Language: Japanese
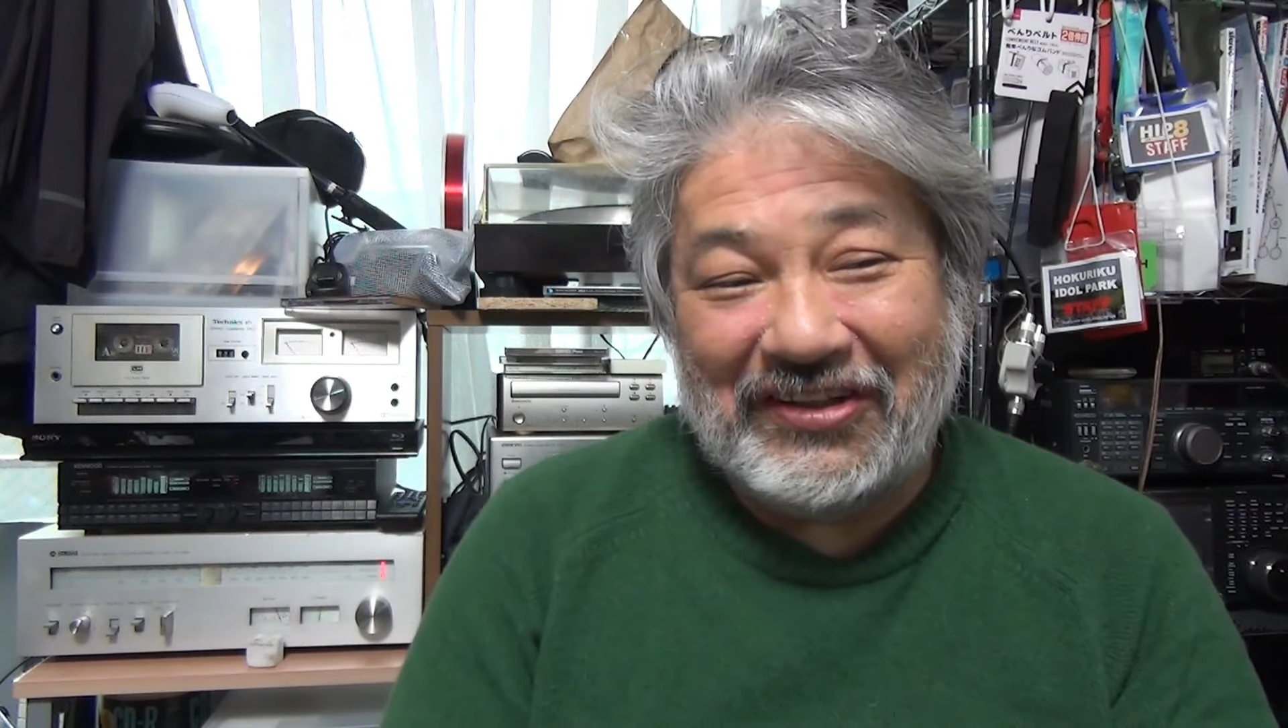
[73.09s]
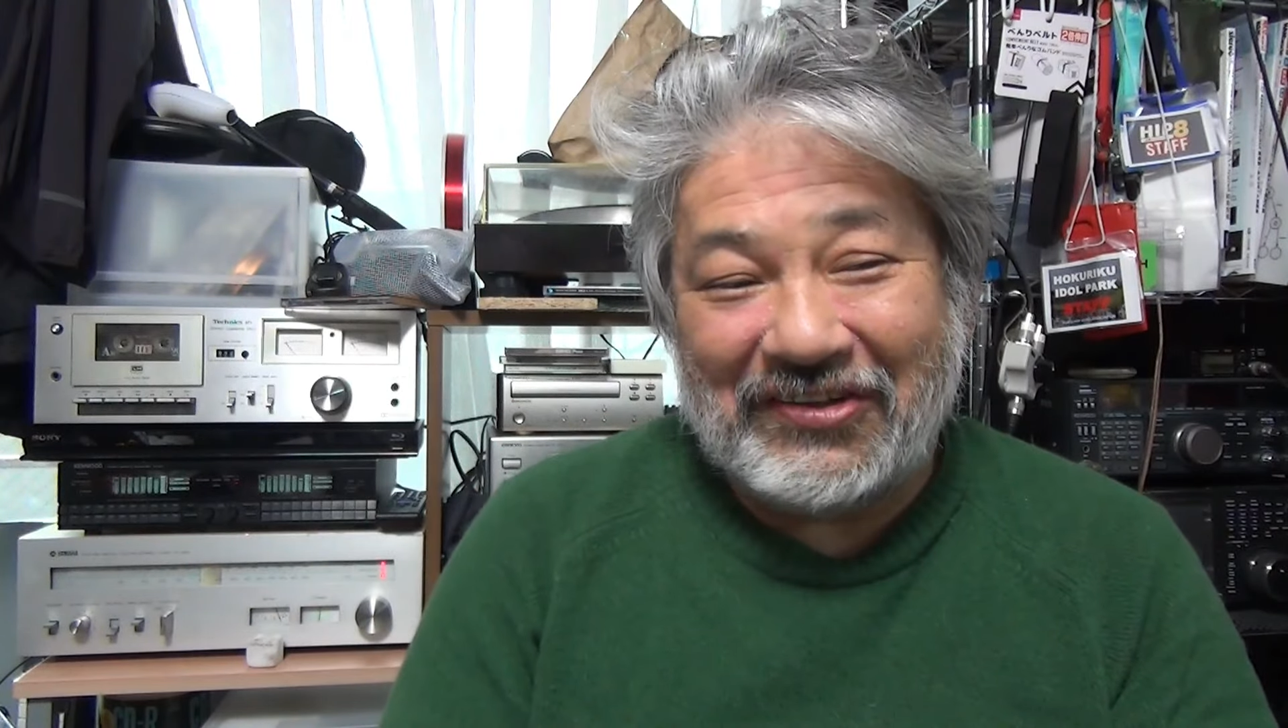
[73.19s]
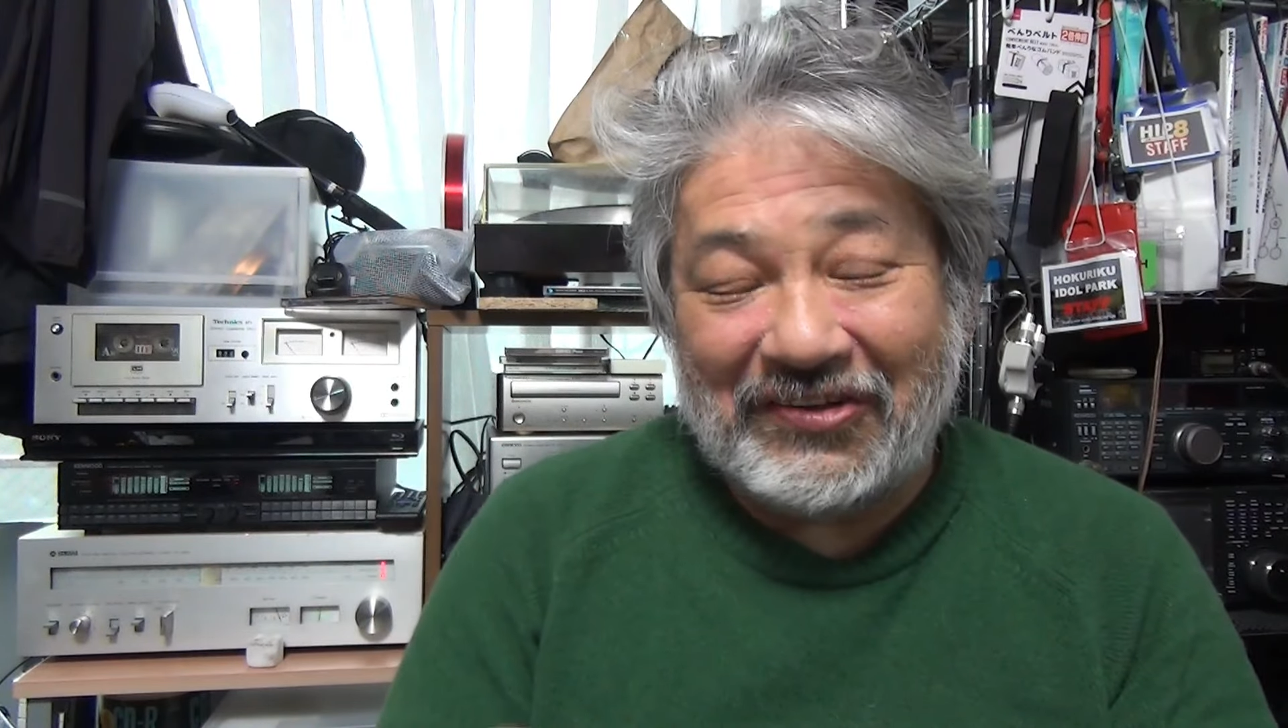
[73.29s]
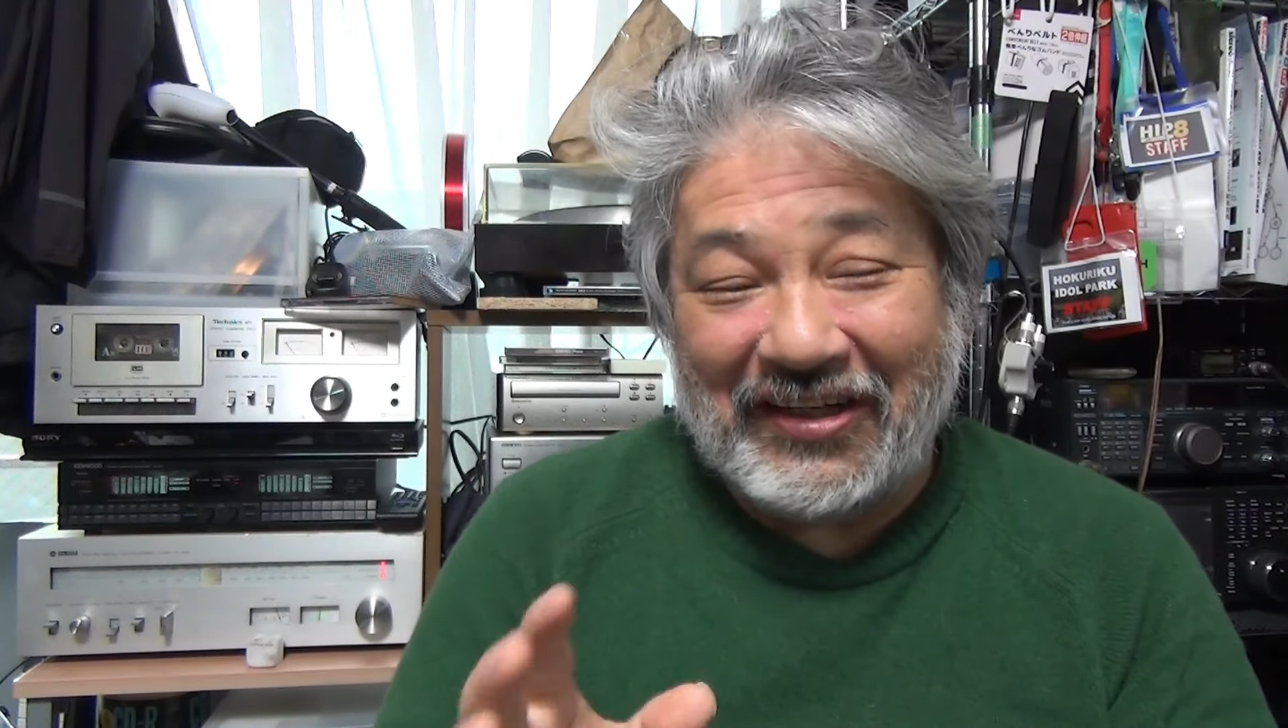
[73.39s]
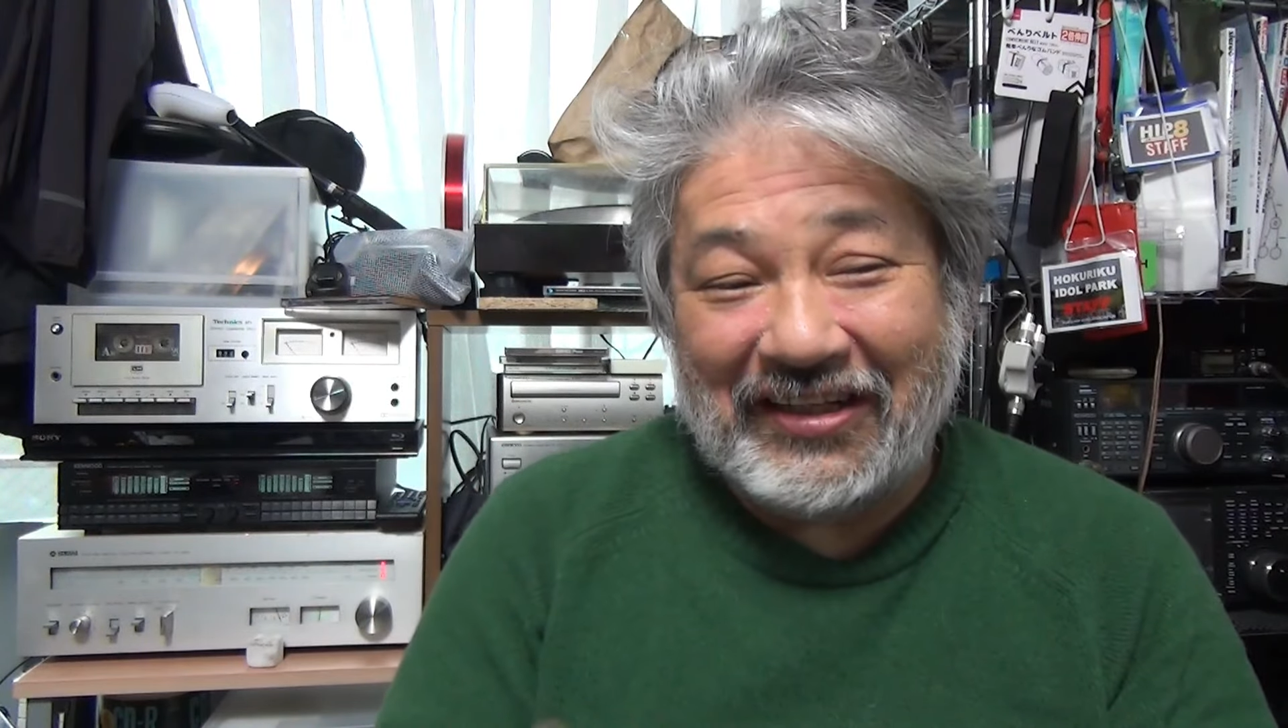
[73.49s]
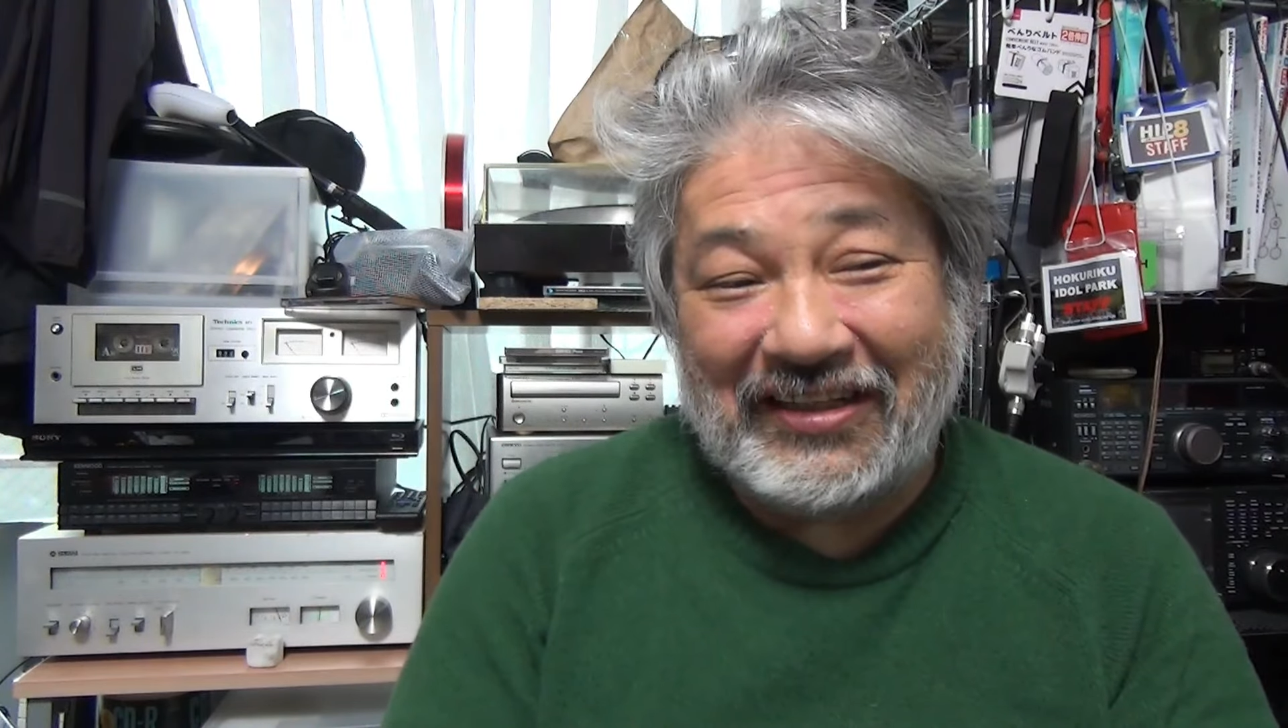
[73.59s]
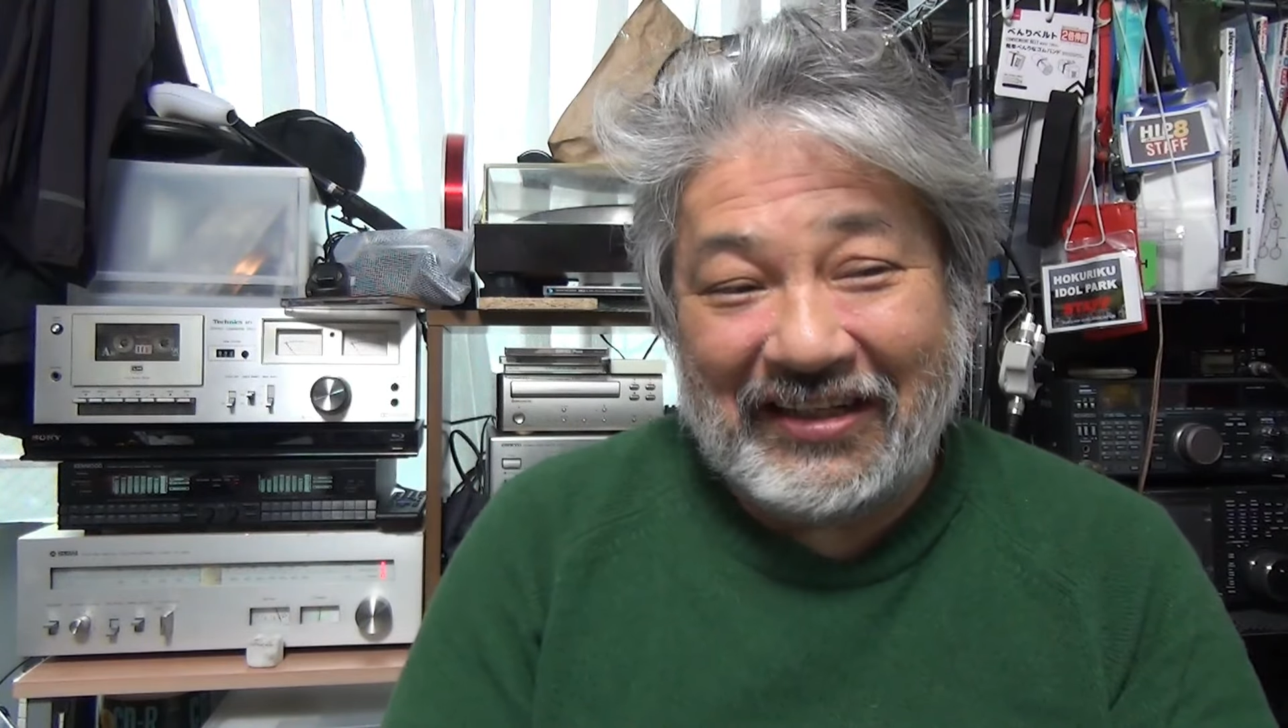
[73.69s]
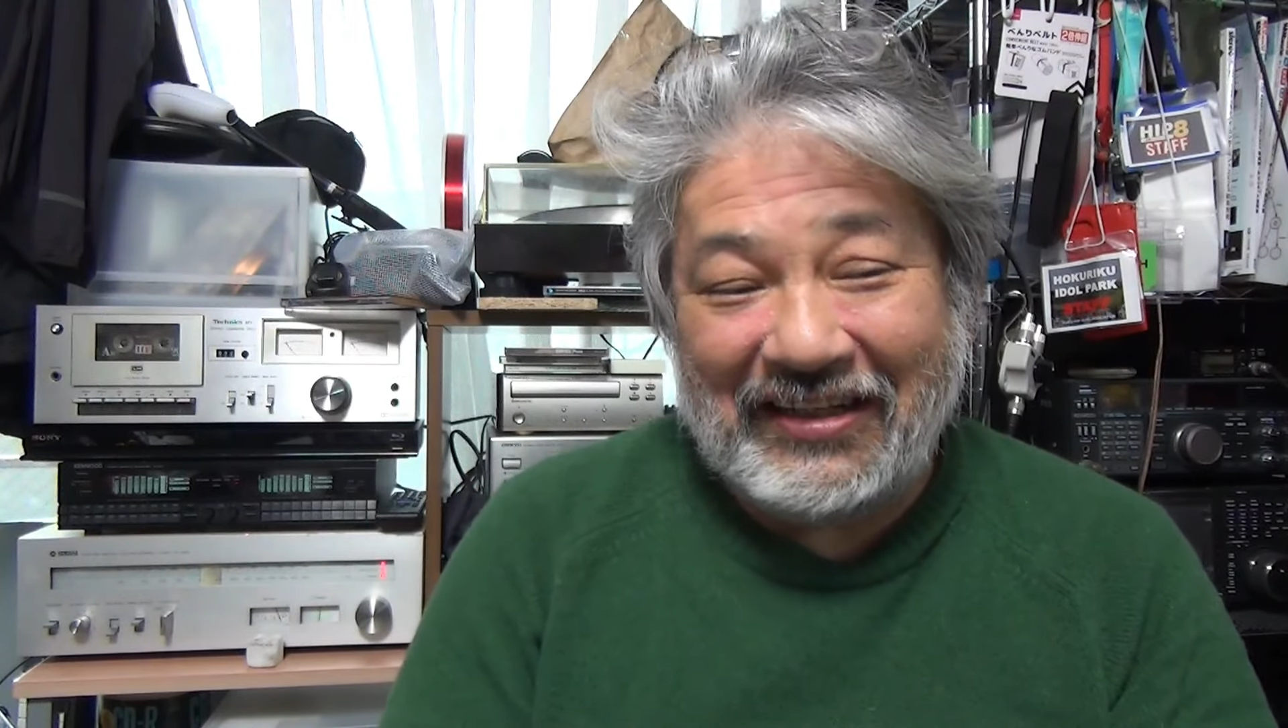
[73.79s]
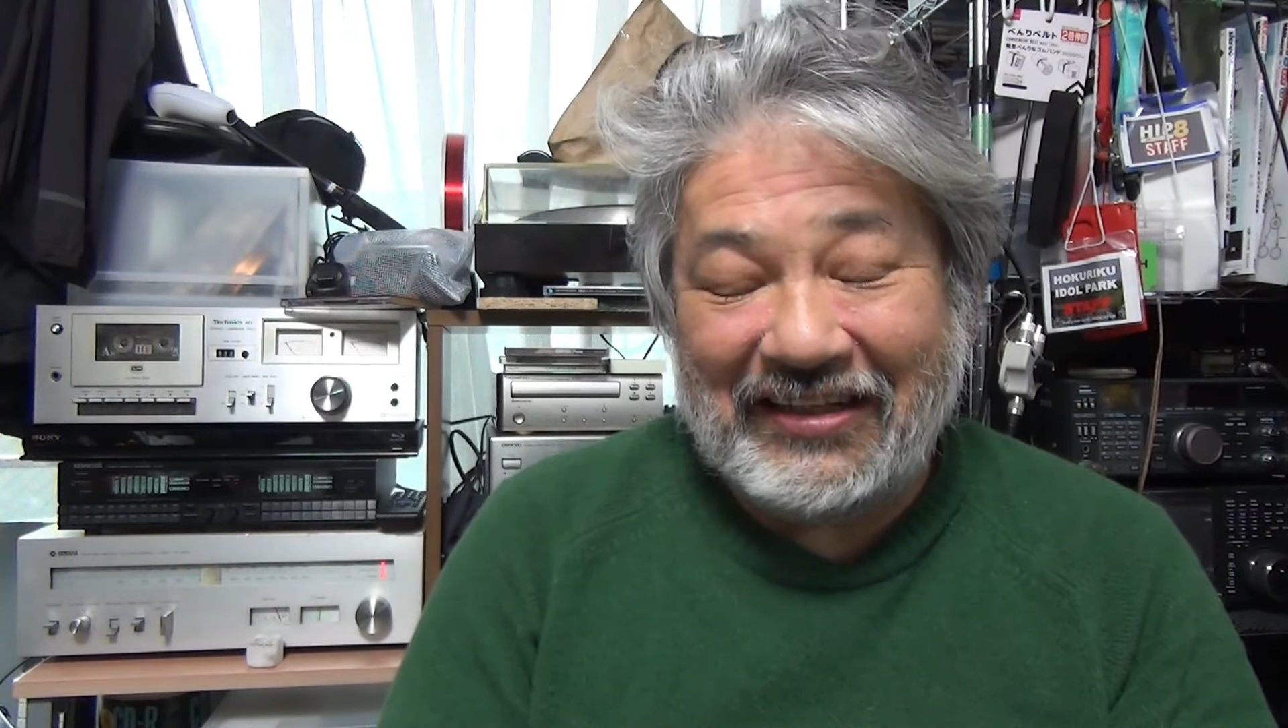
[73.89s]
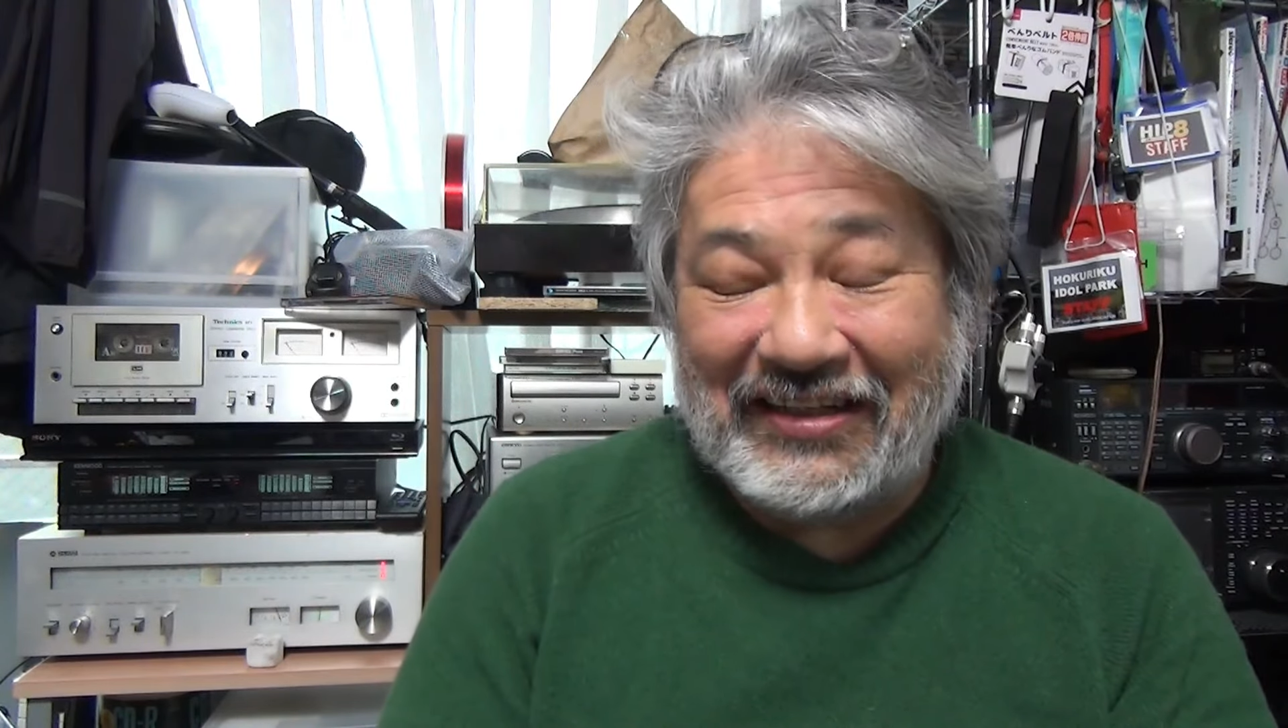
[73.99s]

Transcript: この辺でね、